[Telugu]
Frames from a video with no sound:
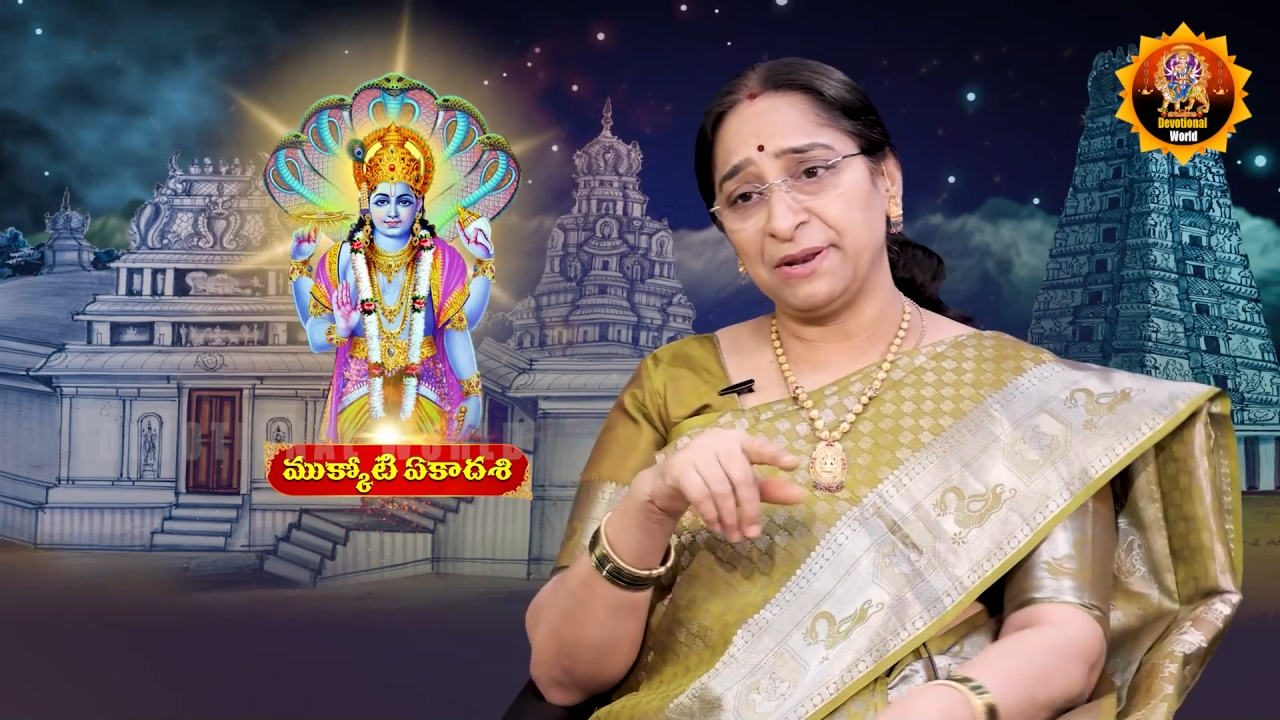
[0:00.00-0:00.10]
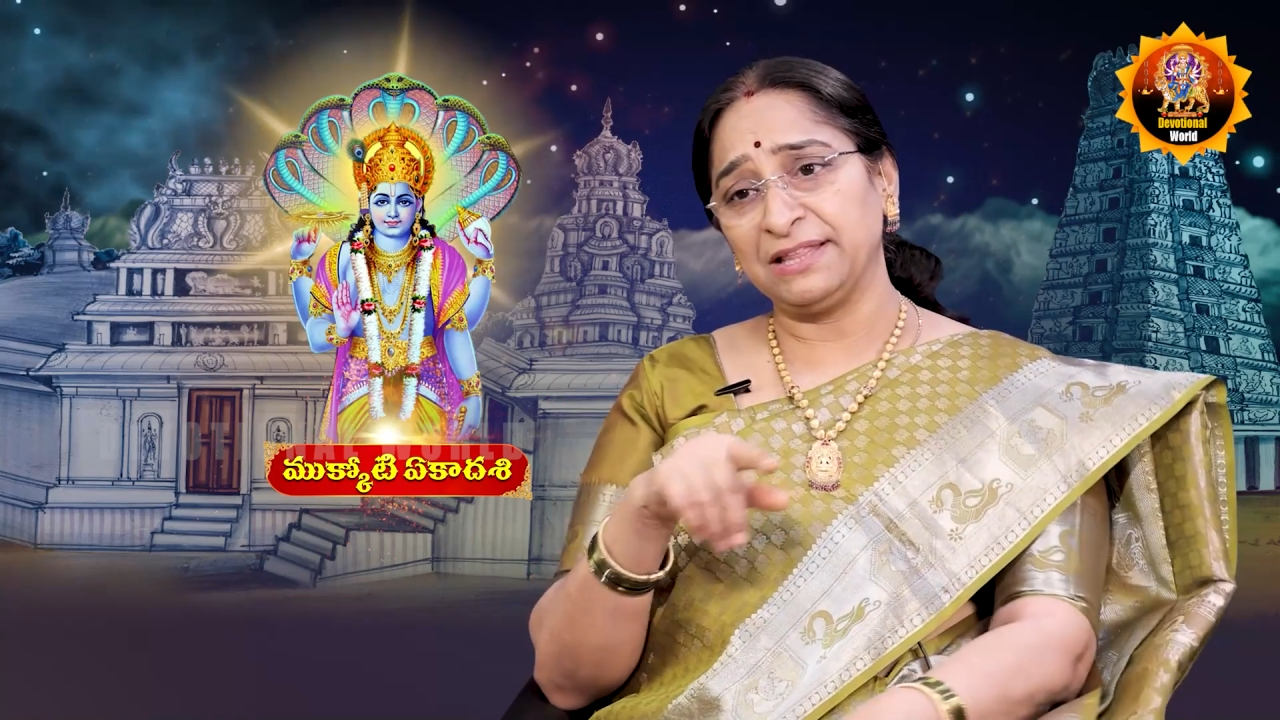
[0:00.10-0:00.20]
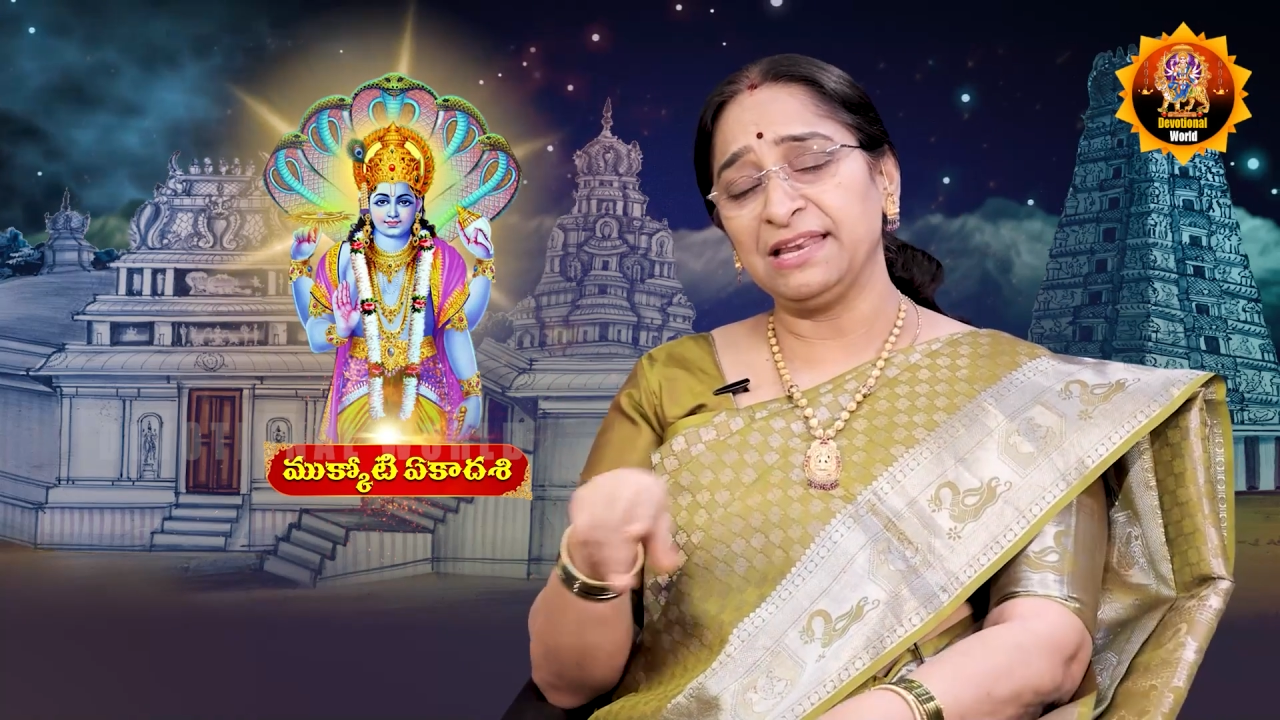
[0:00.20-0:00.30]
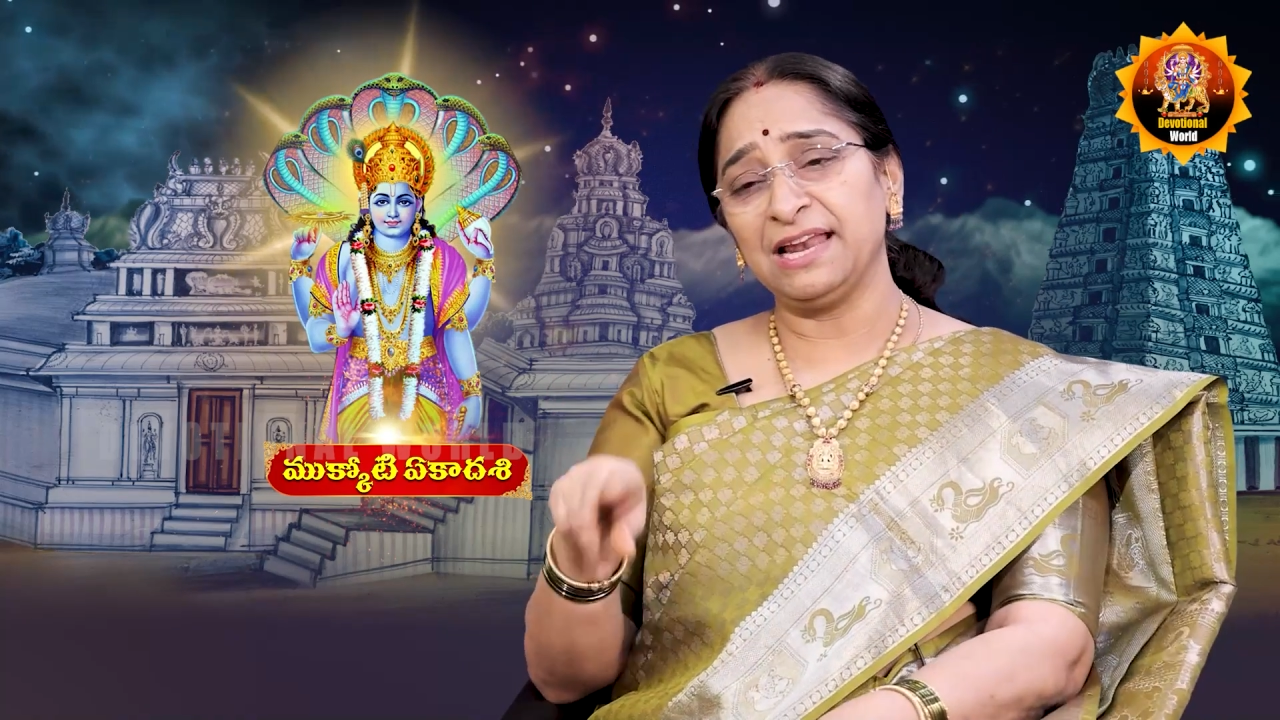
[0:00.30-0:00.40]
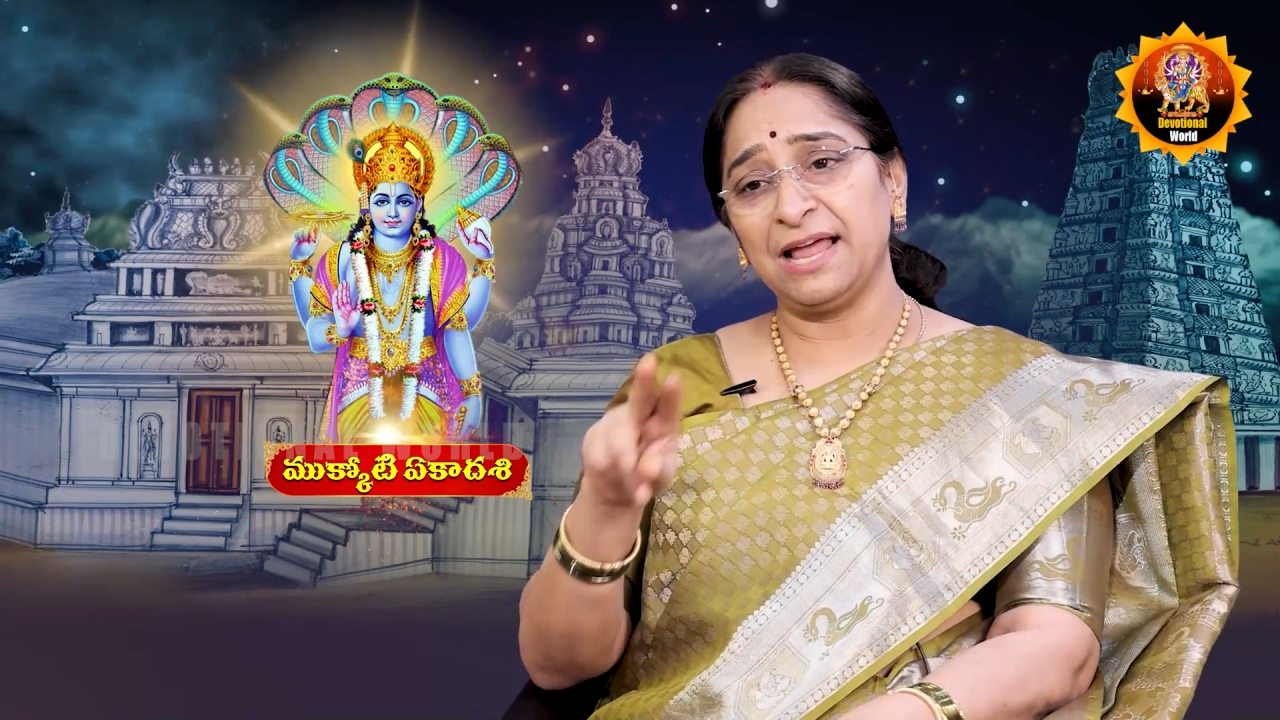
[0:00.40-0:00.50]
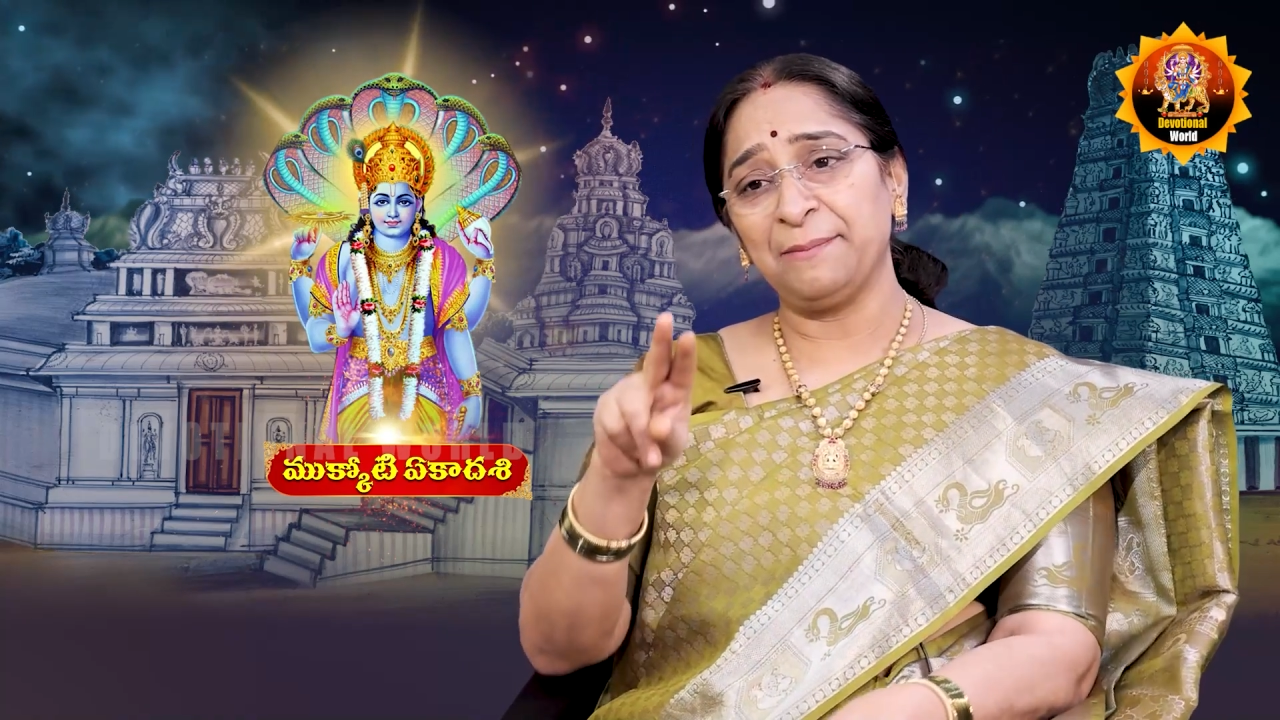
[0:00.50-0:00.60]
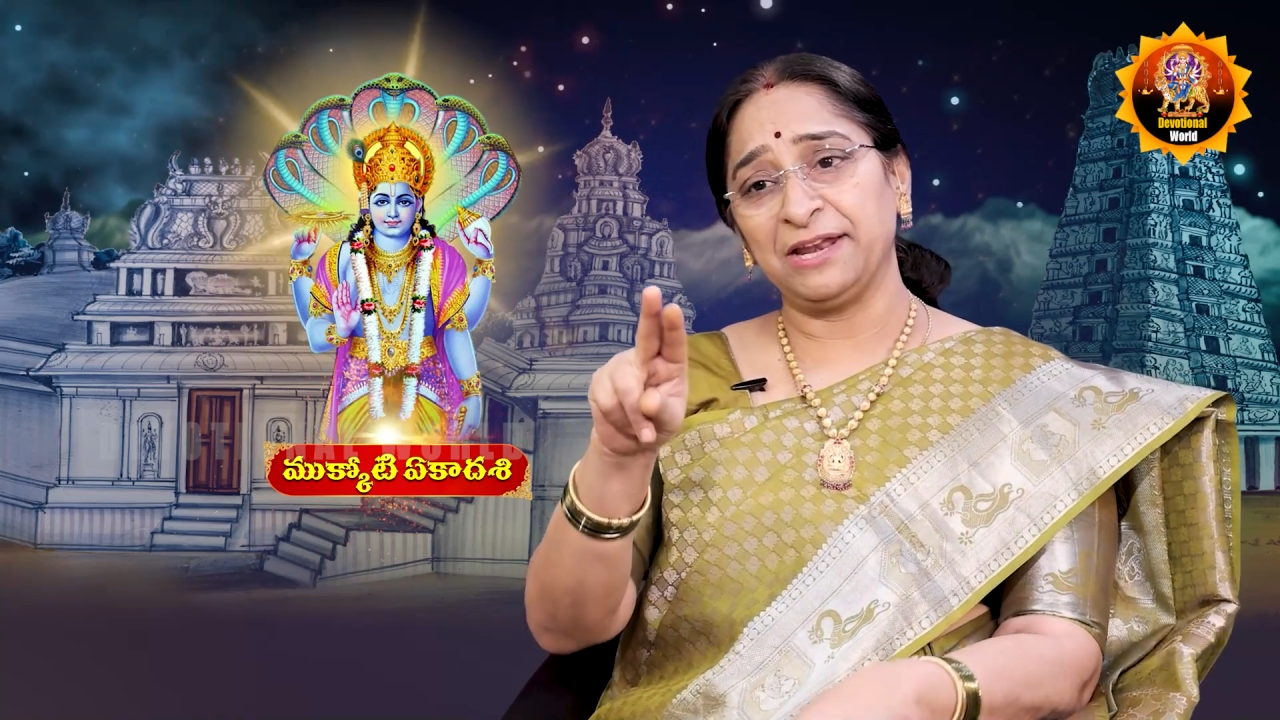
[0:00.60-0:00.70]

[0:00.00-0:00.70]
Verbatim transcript: ప్రతి నెల